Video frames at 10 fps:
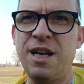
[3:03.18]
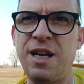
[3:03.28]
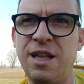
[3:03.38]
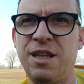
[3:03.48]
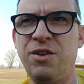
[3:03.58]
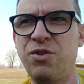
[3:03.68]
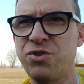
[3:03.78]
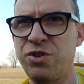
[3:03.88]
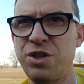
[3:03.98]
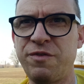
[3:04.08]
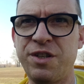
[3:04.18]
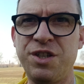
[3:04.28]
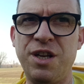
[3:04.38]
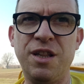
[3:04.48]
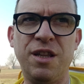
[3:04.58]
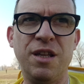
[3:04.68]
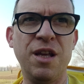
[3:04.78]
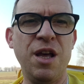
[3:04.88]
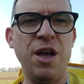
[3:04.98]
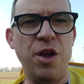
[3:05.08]
annate non soddisfacenti
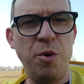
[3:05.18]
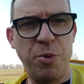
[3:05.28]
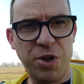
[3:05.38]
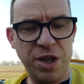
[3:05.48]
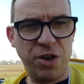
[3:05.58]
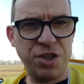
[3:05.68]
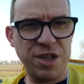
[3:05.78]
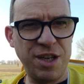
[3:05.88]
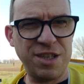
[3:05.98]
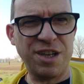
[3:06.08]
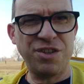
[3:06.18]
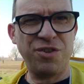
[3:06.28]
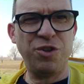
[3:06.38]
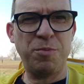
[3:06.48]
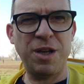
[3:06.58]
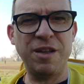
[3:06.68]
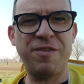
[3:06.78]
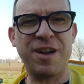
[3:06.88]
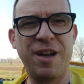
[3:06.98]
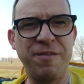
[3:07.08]
e un pochino si rischia secondo me di
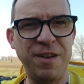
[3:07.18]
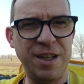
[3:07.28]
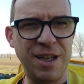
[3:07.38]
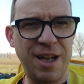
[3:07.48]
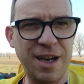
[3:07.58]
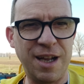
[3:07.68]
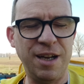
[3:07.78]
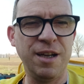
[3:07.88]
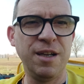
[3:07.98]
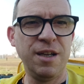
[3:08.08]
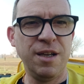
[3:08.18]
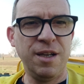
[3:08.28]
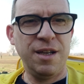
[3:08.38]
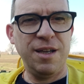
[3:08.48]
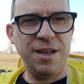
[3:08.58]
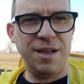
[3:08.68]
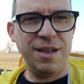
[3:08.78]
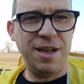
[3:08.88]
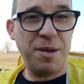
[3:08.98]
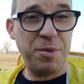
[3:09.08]
fare la fine della rana
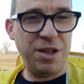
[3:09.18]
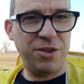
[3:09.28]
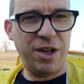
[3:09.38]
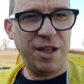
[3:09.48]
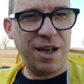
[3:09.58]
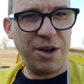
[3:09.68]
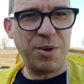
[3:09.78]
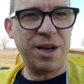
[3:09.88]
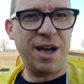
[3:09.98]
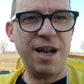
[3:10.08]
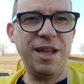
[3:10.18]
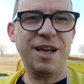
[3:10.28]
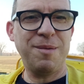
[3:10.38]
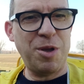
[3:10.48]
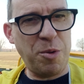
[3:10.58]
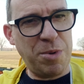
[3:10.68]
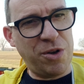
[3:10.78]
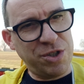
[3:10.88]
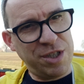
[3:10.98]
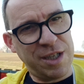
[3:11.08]
eh, nella pentola dell'acqua calda che piano
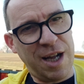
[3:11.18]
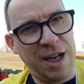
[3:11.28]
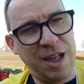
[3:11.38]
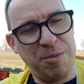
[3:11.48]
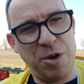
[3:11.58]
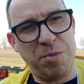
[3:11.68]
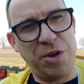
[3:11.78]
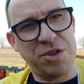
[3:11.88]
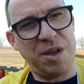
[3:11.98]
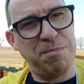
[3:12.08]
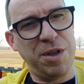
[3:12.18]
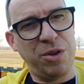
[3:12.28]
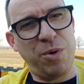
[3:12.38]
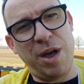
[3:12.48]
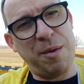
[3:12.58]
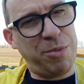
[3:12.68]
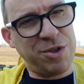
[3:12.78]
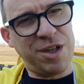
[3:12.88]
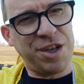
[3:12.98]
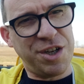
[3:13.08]
piano si scalda, piano piano si abitua e
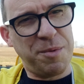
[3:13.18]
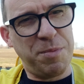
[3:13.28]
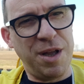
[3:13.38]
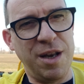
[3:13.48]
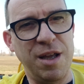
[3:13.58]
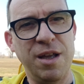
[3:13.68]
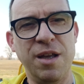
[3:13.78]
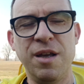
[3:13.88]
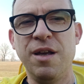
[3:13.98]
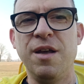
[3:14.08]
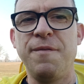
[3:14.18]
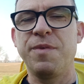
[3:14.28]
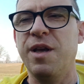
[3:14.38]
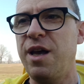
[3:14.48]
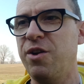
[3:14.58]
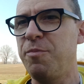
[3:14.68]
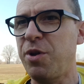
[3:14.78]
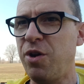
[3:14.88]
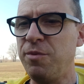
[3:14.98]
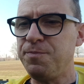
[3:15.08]
poi ci lascia le penne. Ecco
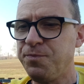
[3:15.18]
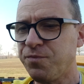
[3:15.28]
però